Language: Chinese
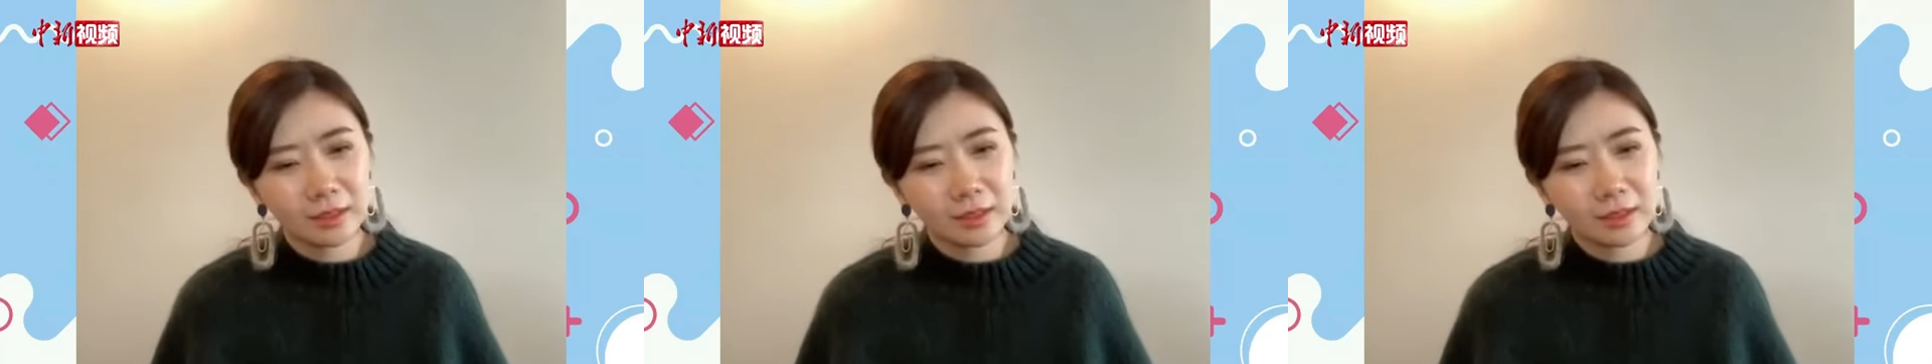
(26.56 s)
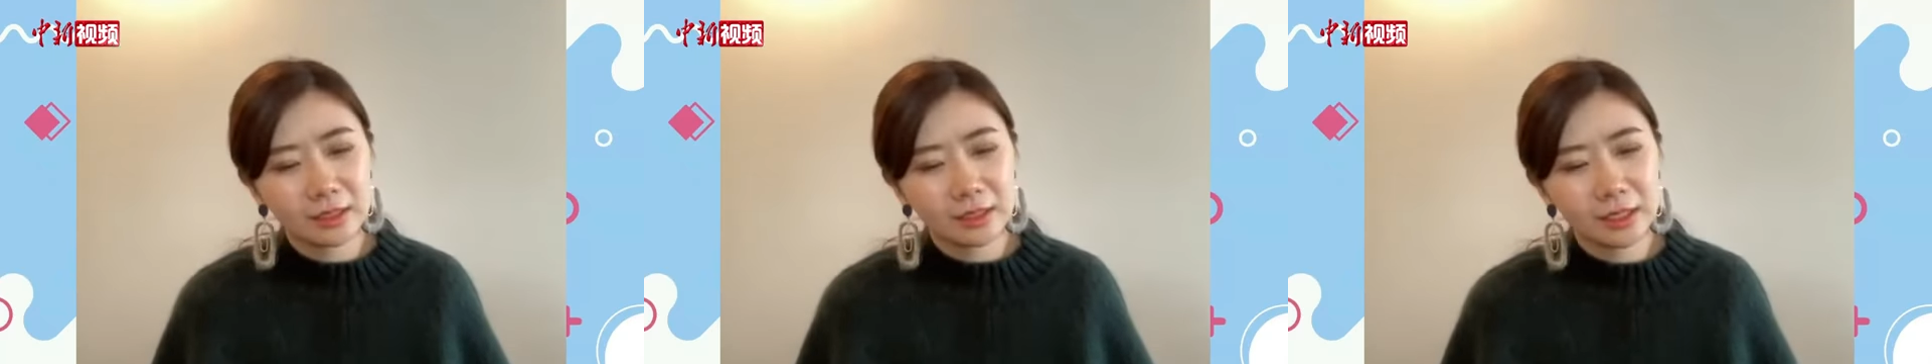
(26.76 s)

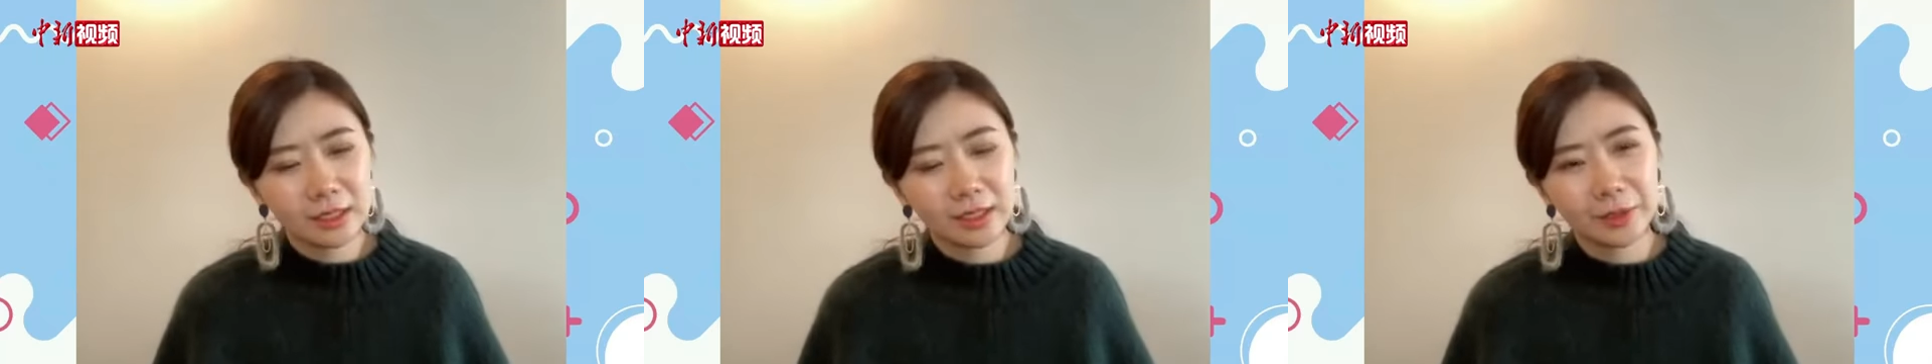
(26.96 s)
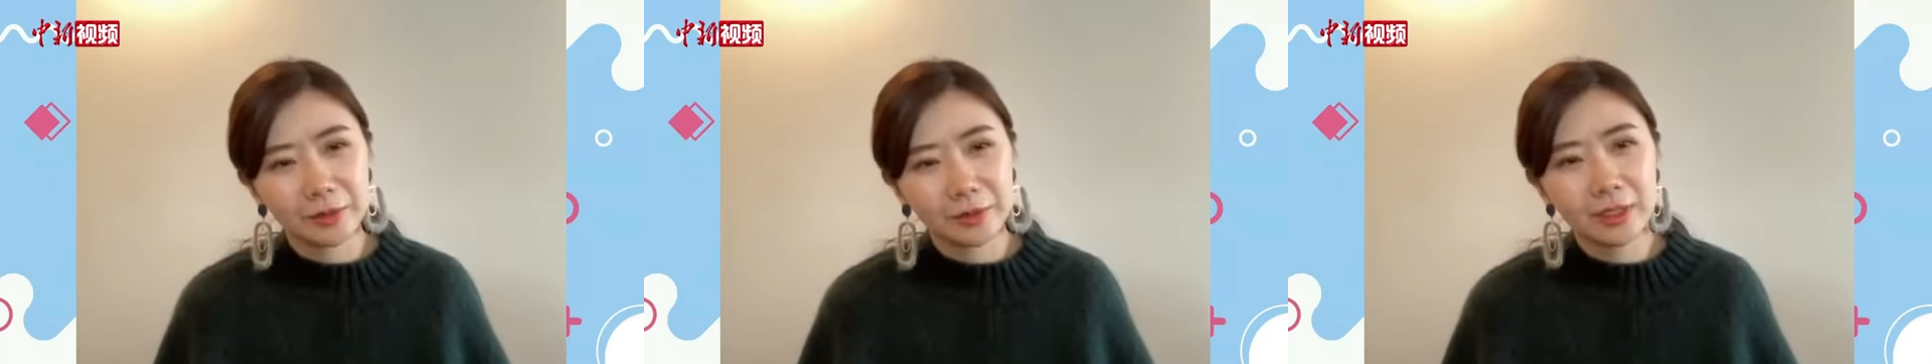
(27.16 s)
这
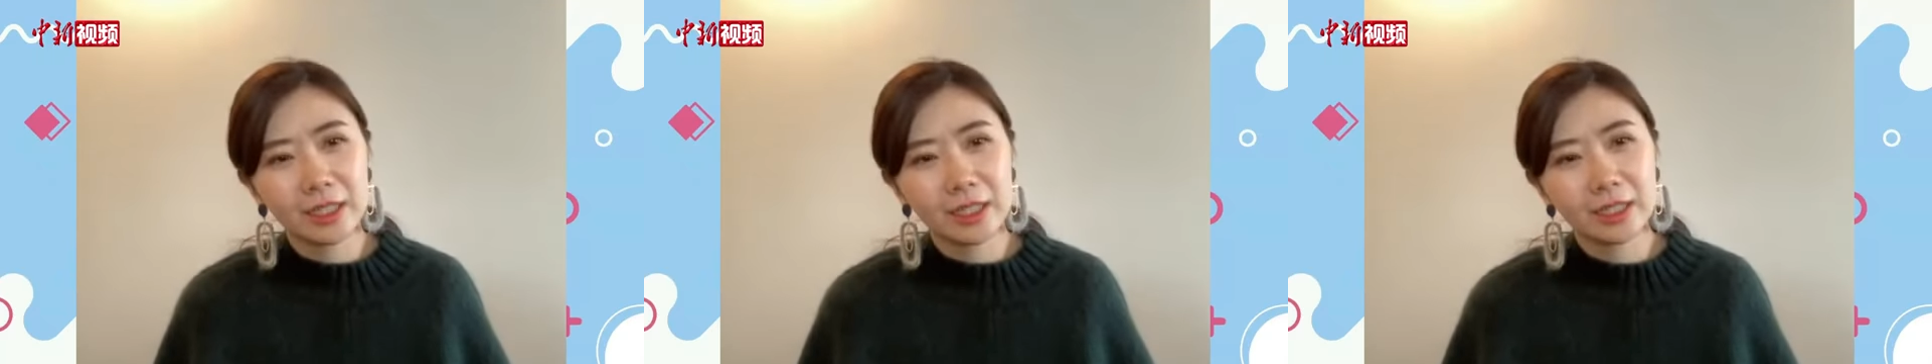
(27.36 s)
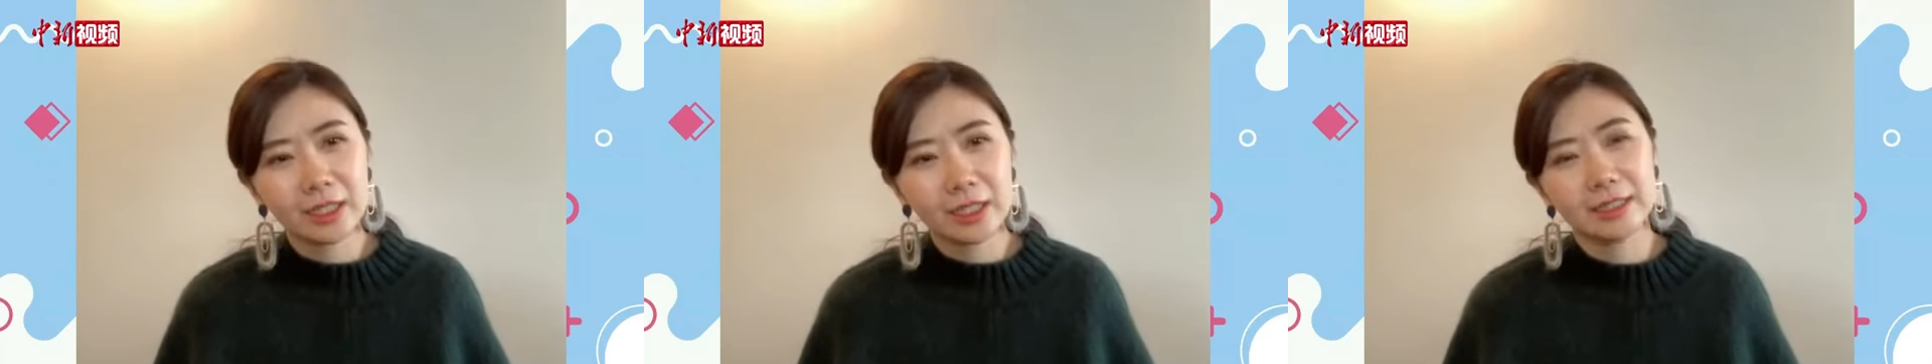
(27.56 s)
个有
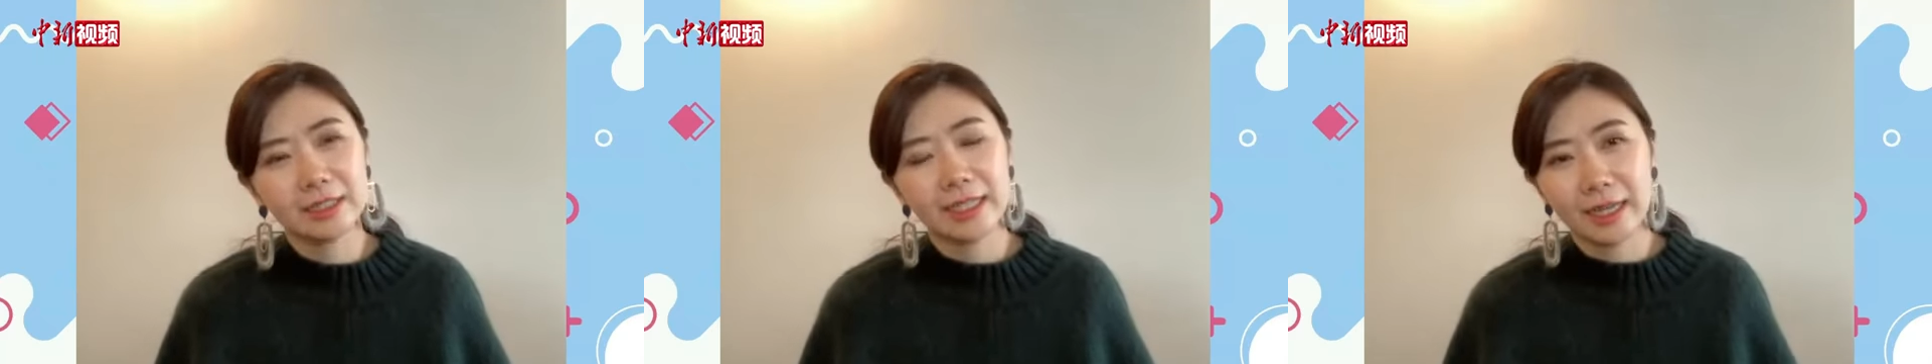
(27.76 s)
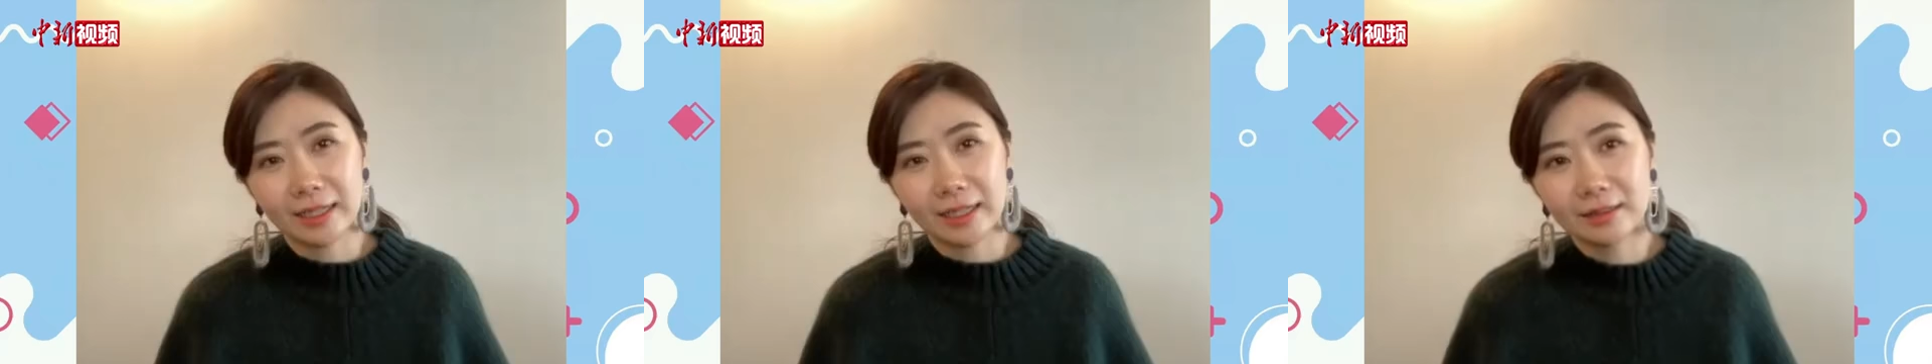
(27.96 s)
点
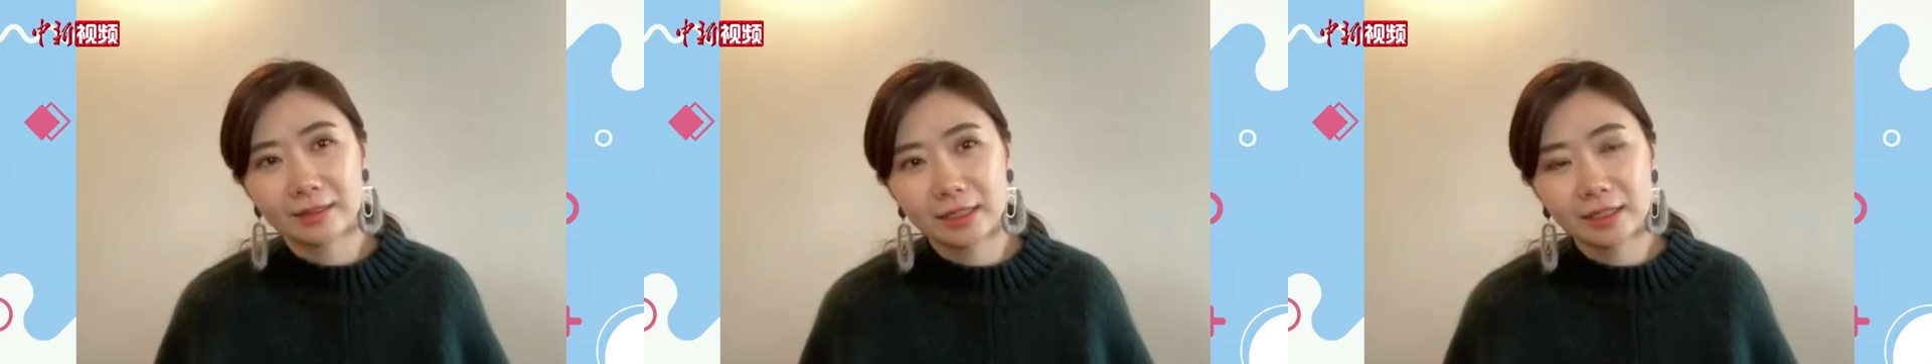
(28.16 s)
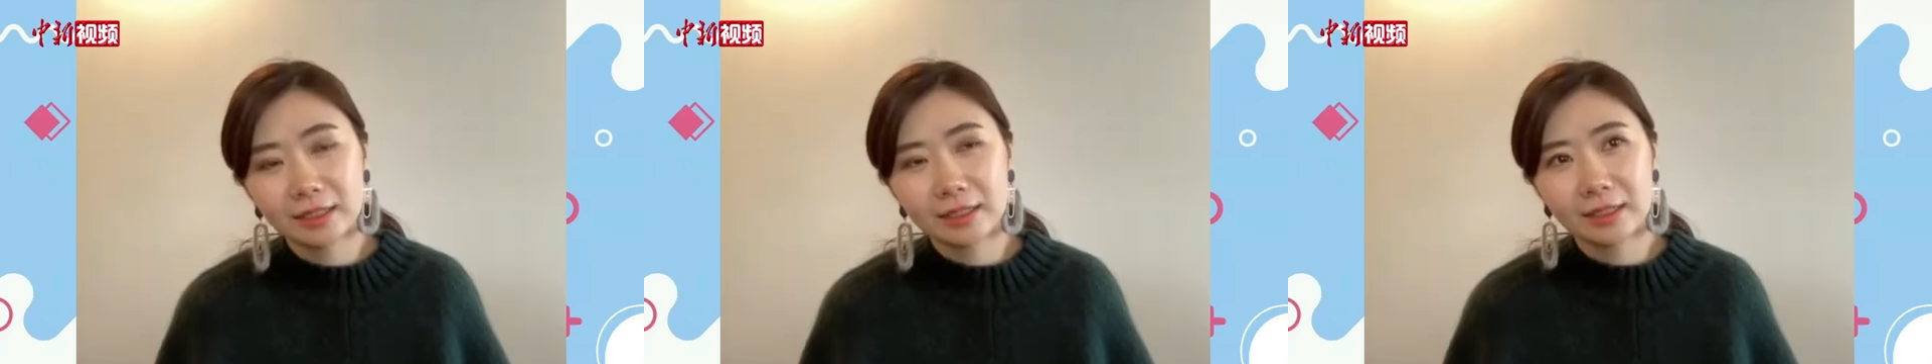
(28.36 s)
难，
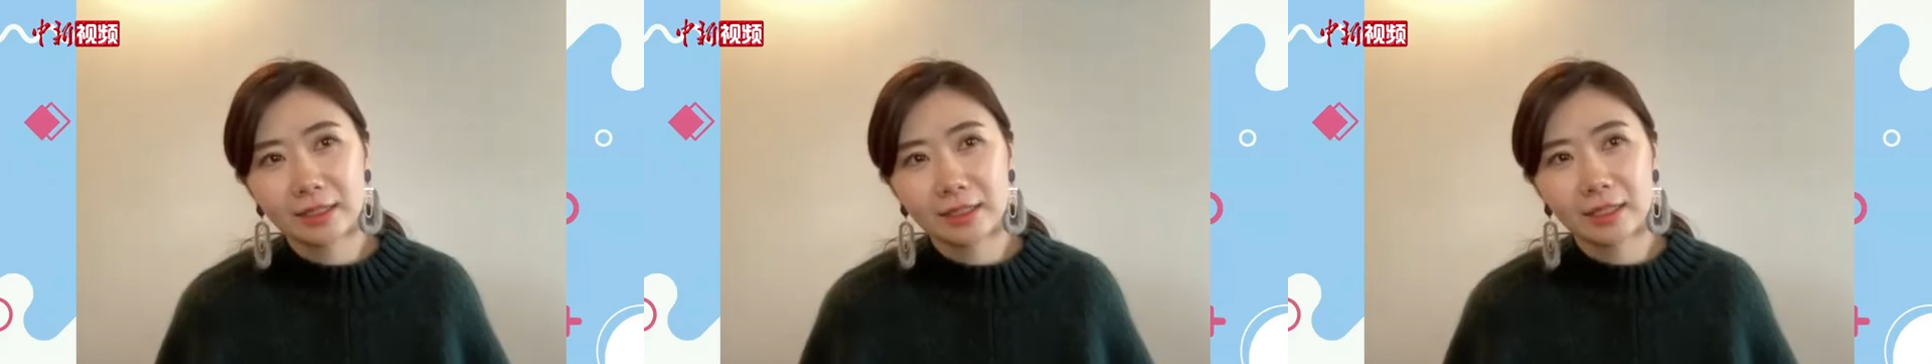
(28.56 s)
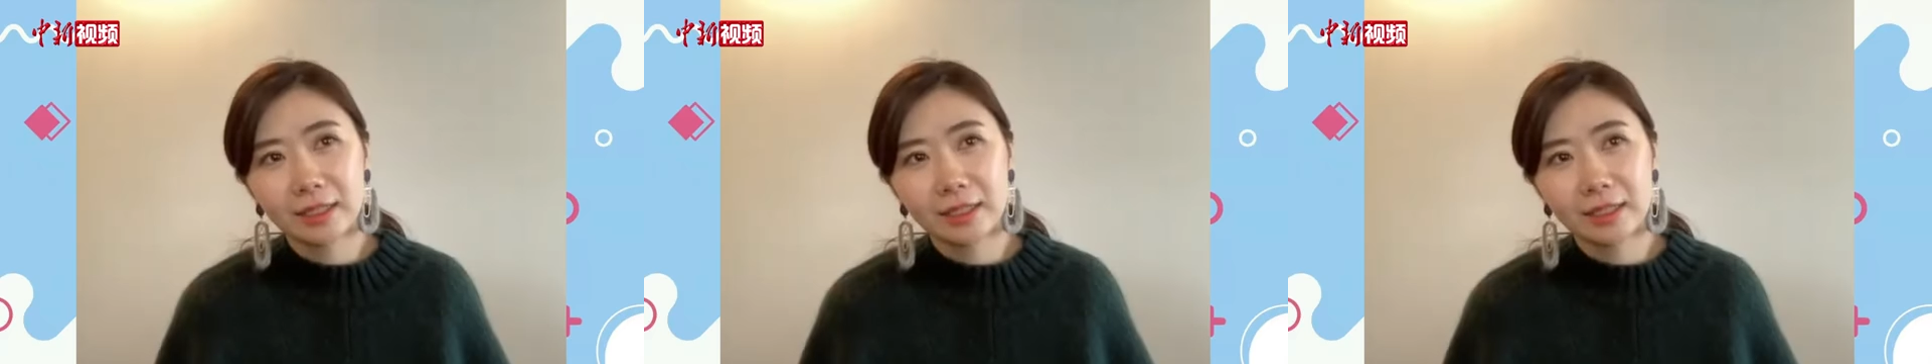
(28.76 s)
其实。